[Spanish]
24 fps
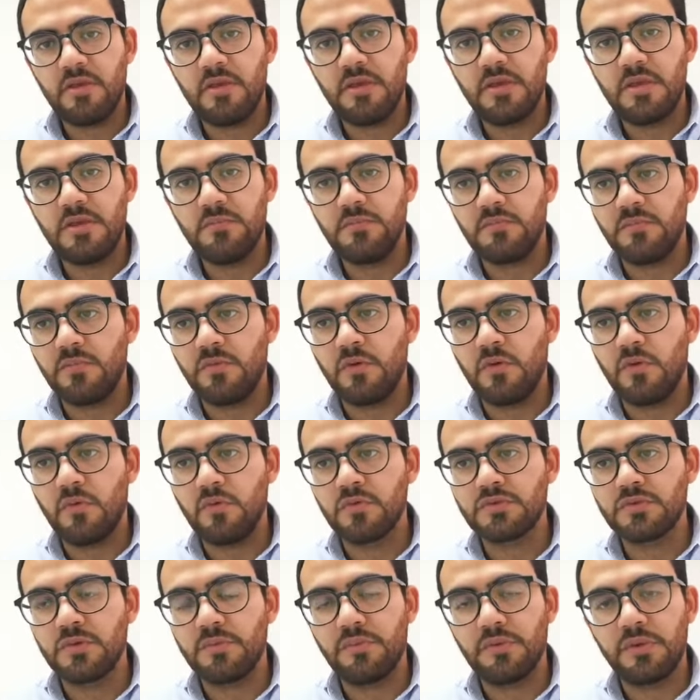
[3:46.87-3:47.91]
y con
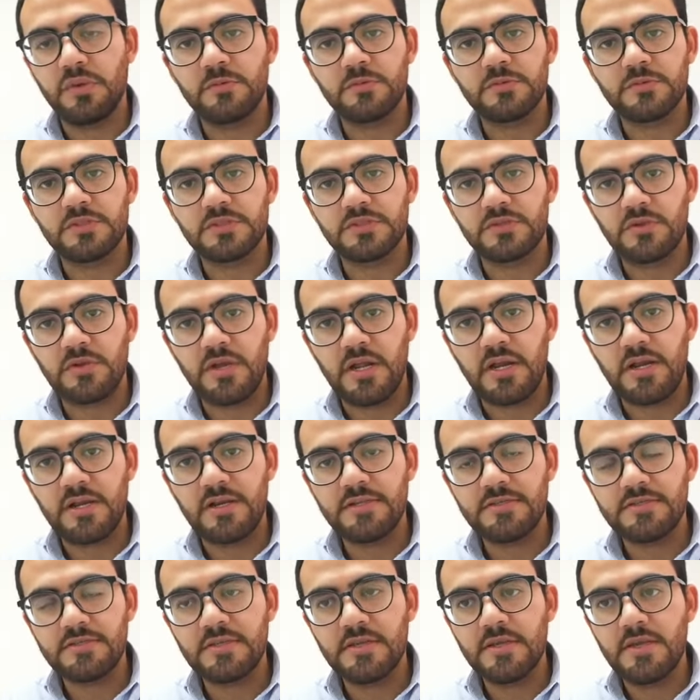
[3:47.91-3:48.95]
gusto podemos
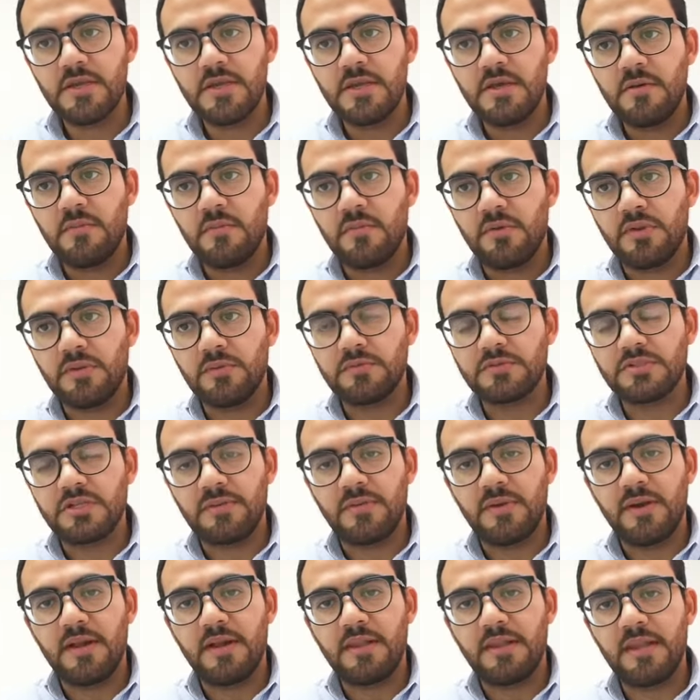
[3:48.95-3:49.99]
asesorarles podemos
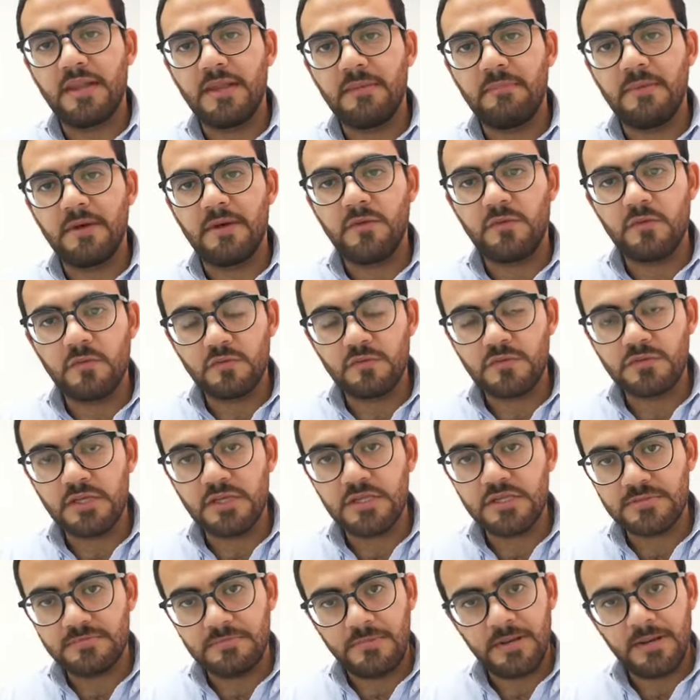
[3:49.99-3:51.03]
trabajar de la mano con
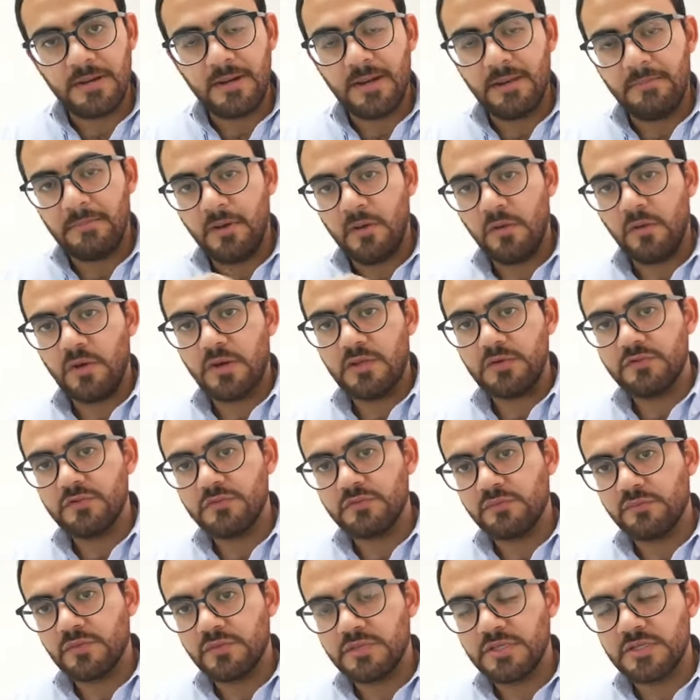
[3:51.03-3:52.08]
ustedes para la mejora en
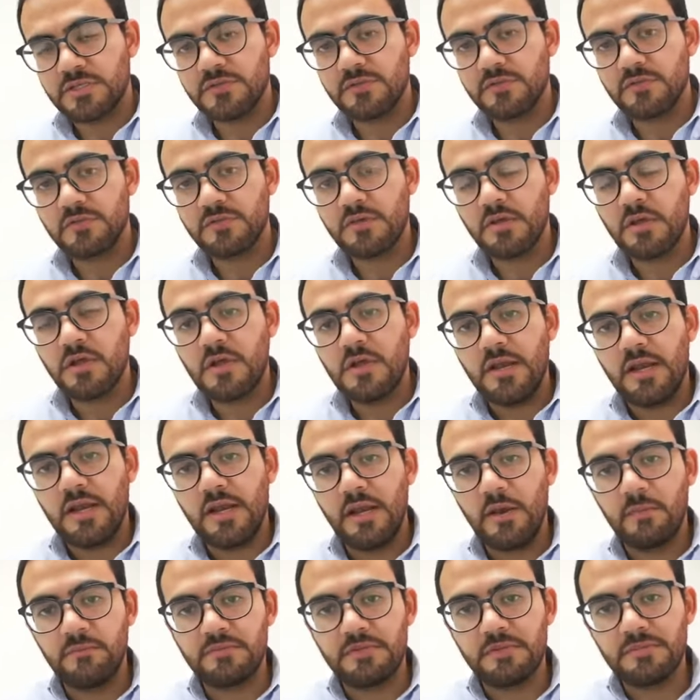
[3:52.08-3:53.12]
sus procesos,
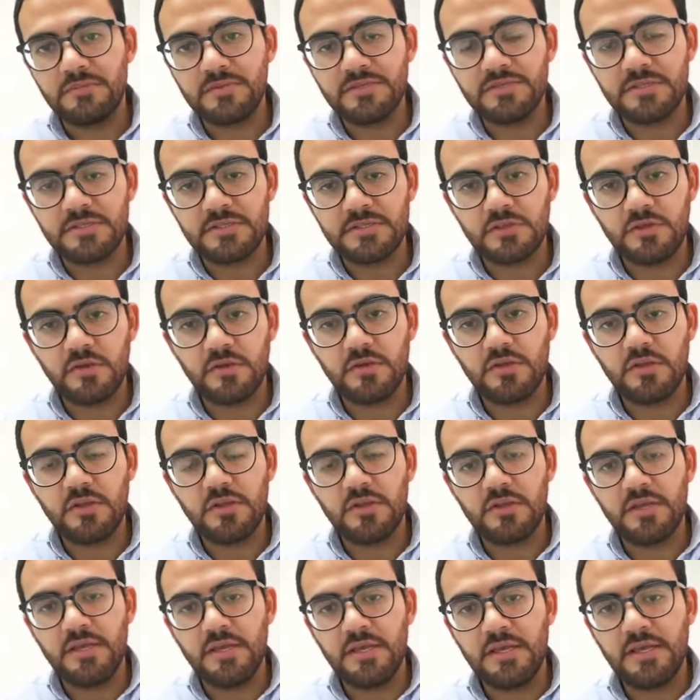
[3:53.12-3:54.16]
la
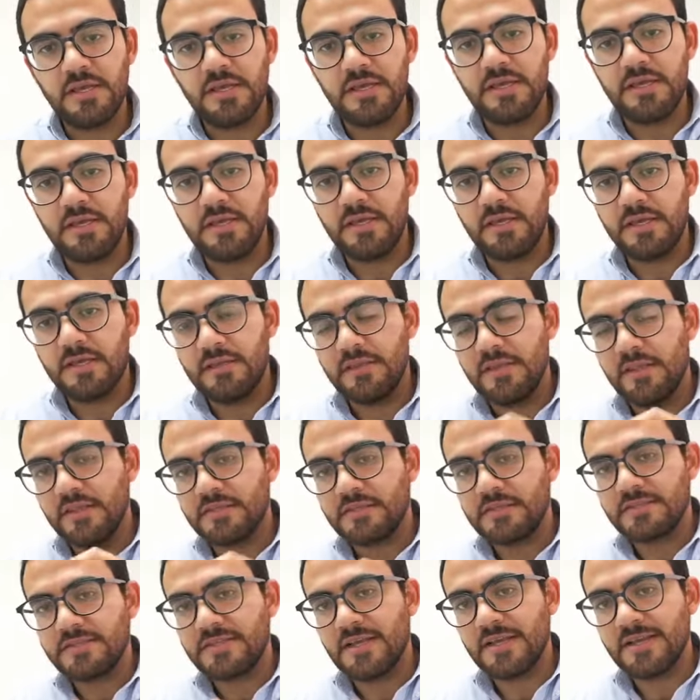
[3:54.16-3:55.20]
optimización de,
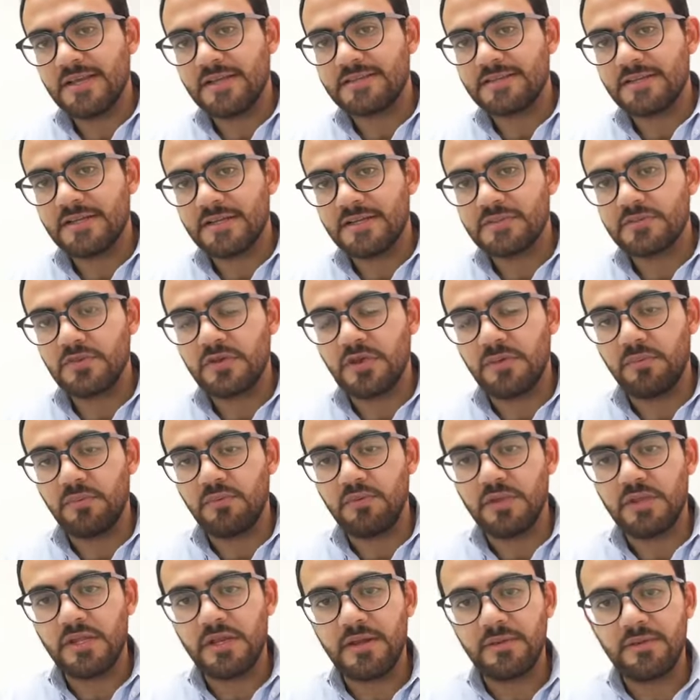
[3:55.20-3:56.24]
esas áreas de riesgo que
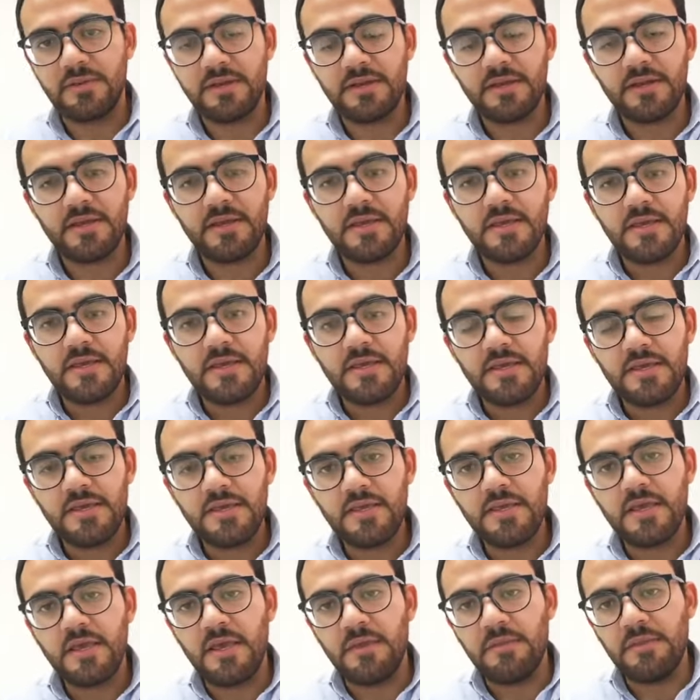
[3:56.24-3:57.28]
pudiera haber
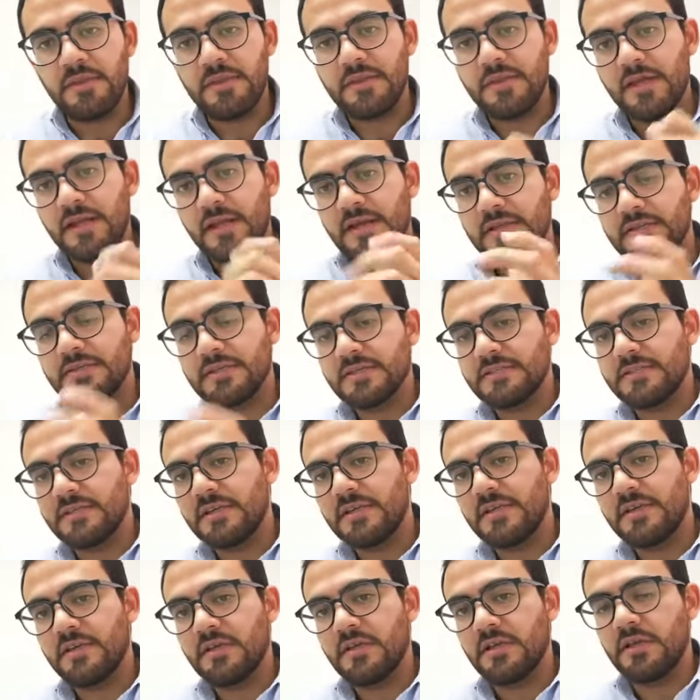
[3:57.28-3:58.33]
y evitarles
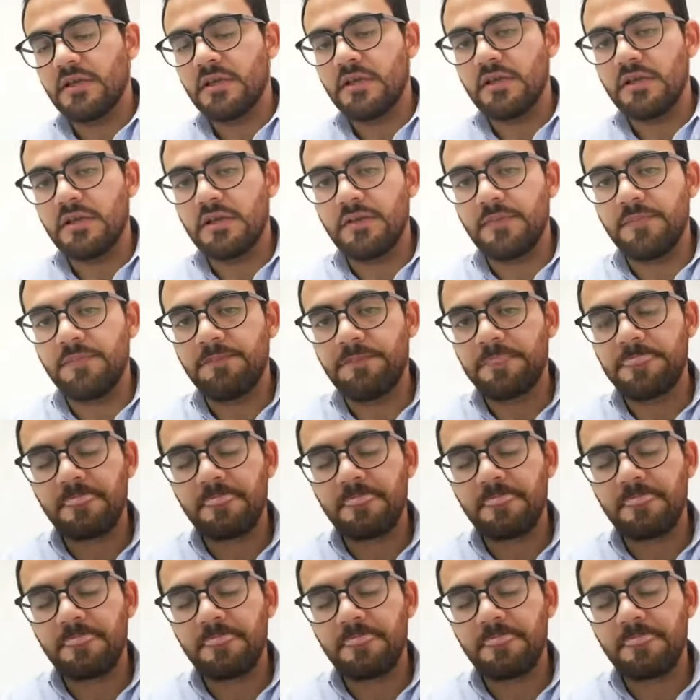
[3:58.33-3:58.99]
así